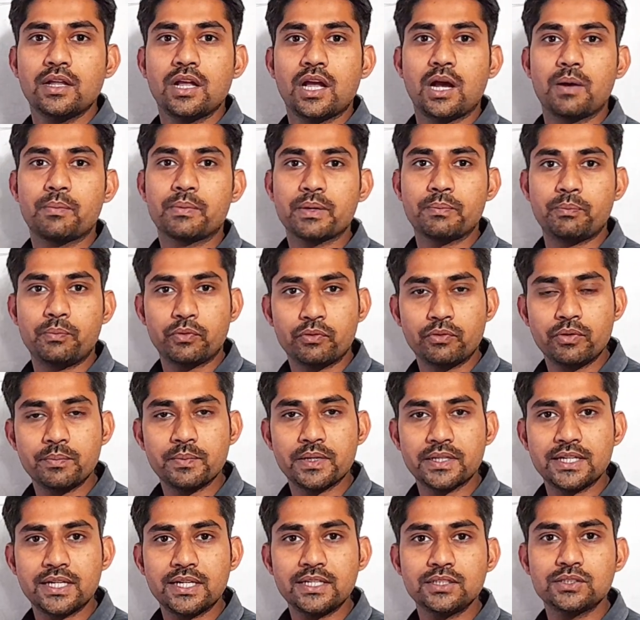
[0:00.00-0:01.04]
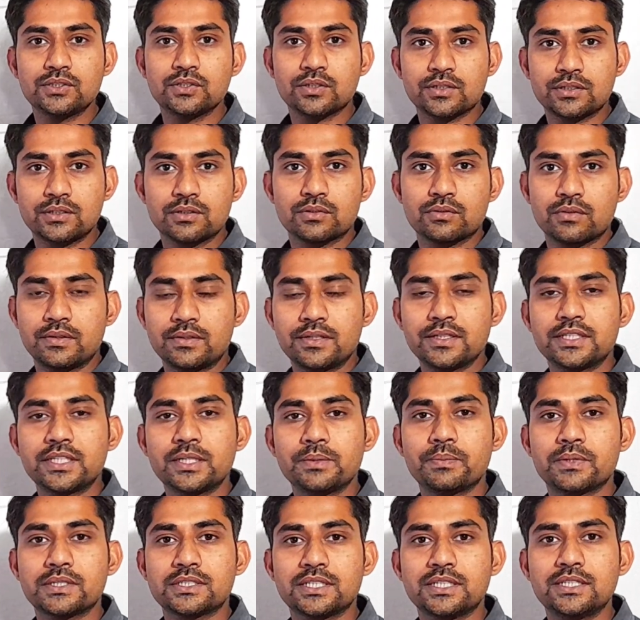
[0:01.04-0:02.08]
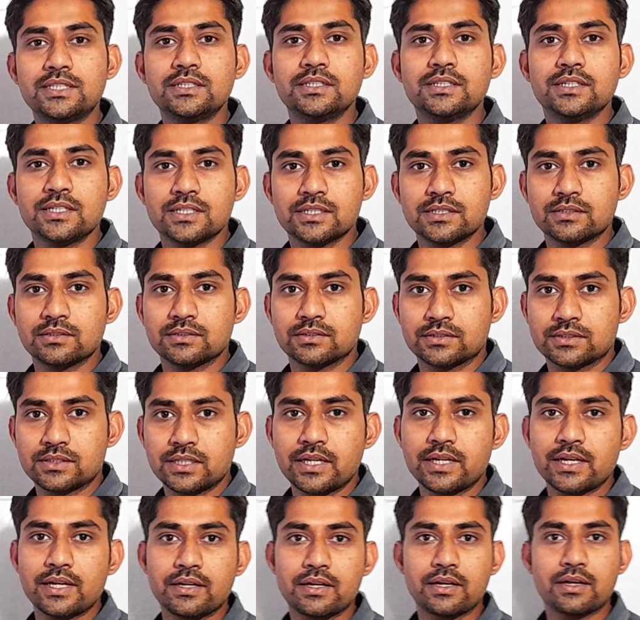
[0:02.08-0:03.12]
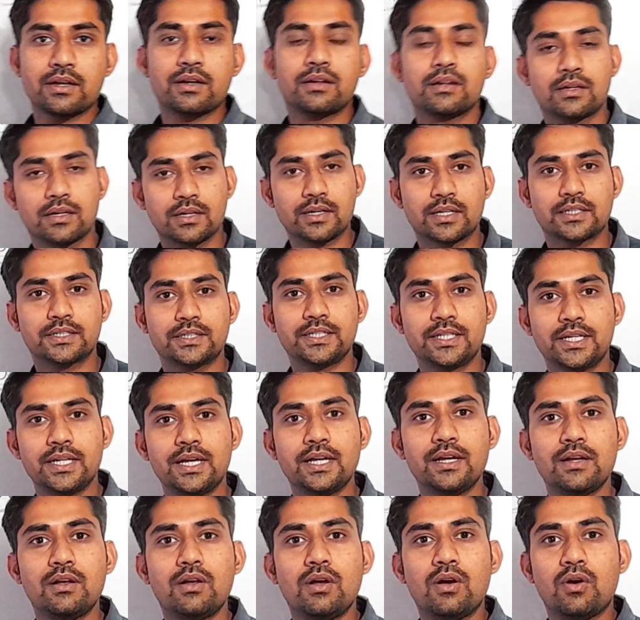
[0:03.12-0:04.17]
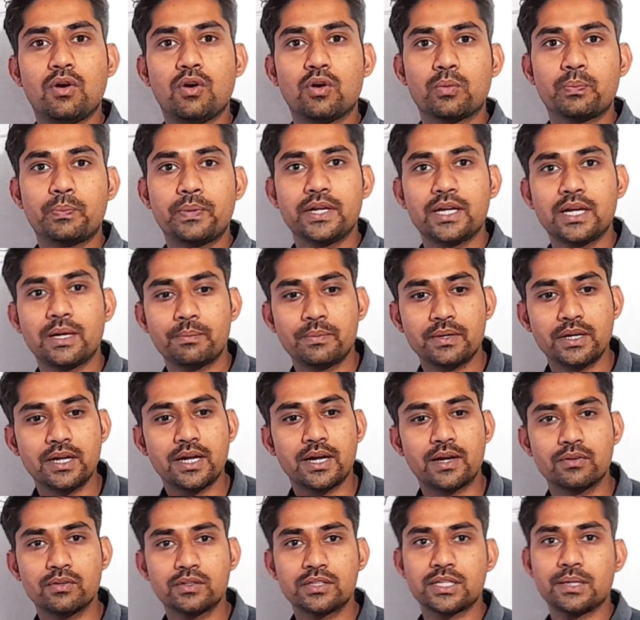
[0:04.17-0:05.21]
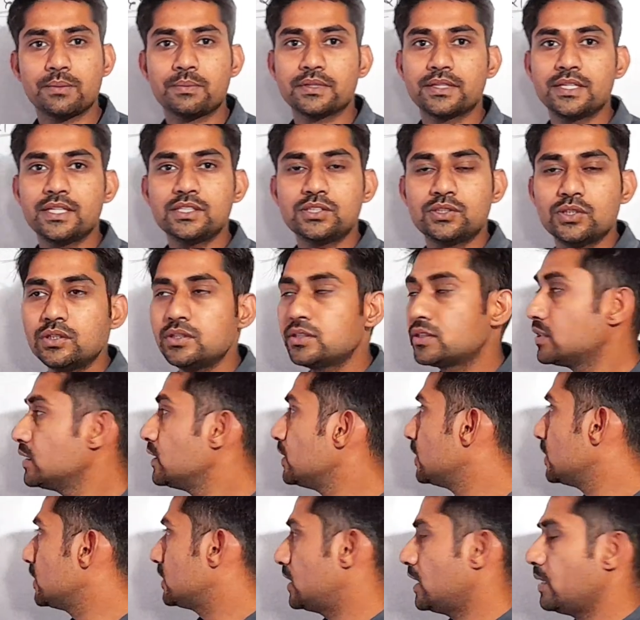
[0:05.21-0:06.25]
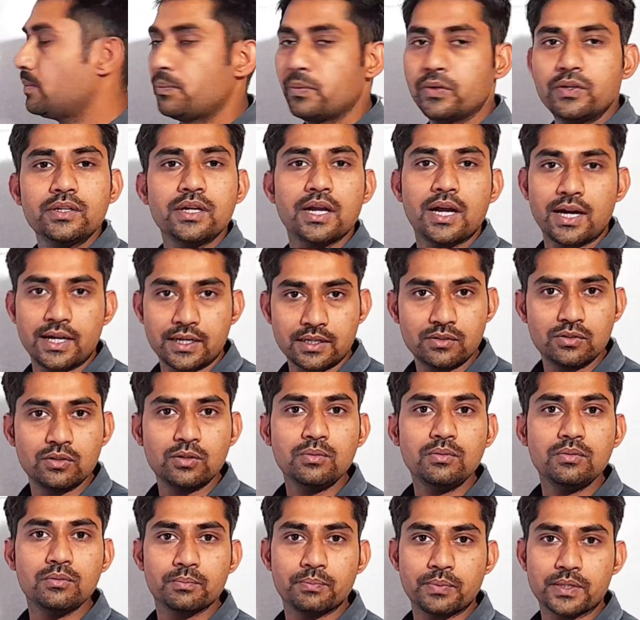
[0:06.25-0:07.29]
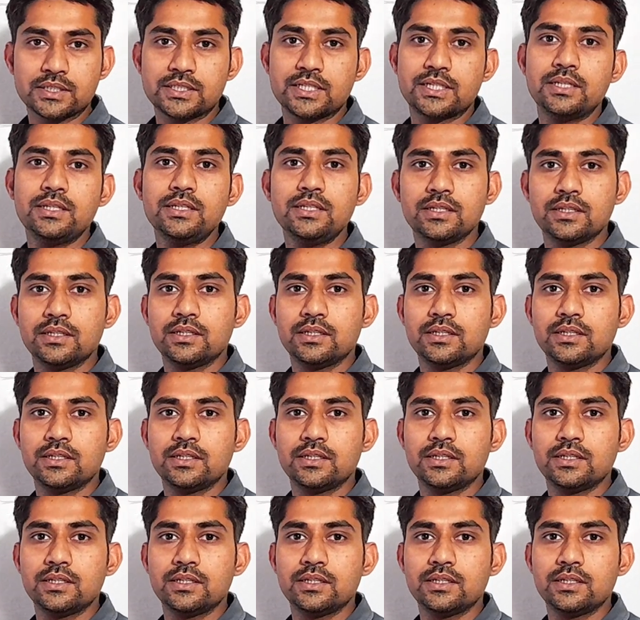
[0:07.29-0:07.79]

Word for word: आपके पूर्वी मैदान जो ट्वेंटी थ्री परसेंट से रखती है और फिर अपना हरौद का प्रदेश जो छः पॉइंट आठ नौ परसेंट